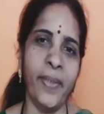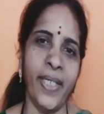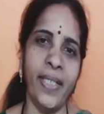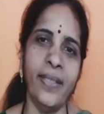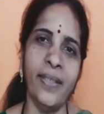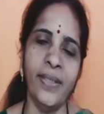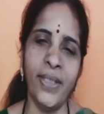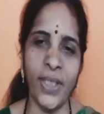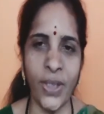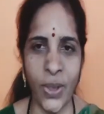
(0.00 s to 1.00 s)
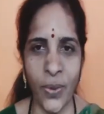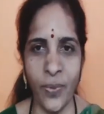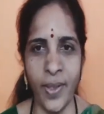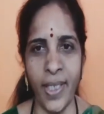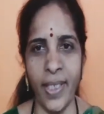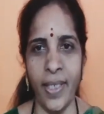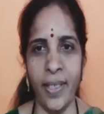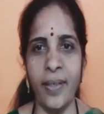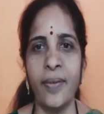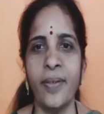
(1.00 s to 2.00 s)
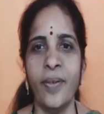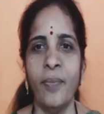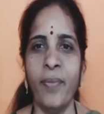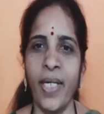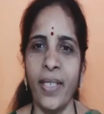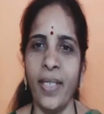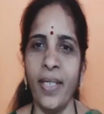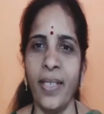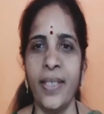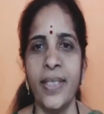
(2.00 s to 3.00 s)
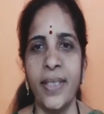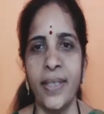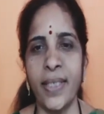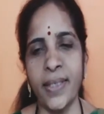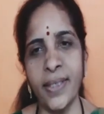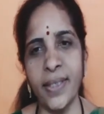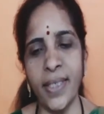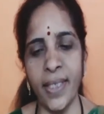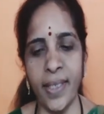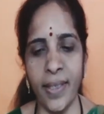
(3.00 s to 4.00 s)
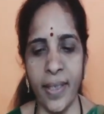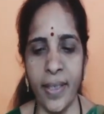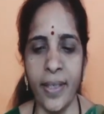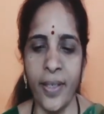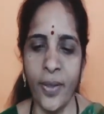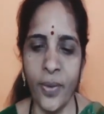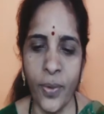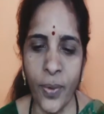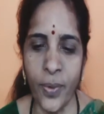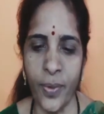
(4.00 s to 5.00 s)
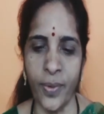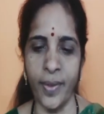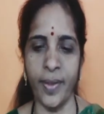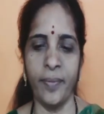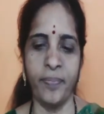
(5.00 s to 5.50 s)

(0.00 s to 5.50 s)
ప్రయత్నం చేస్తూ ఉంటేనే మనకి సక్సెస్ అనేది దొరుకుతుంది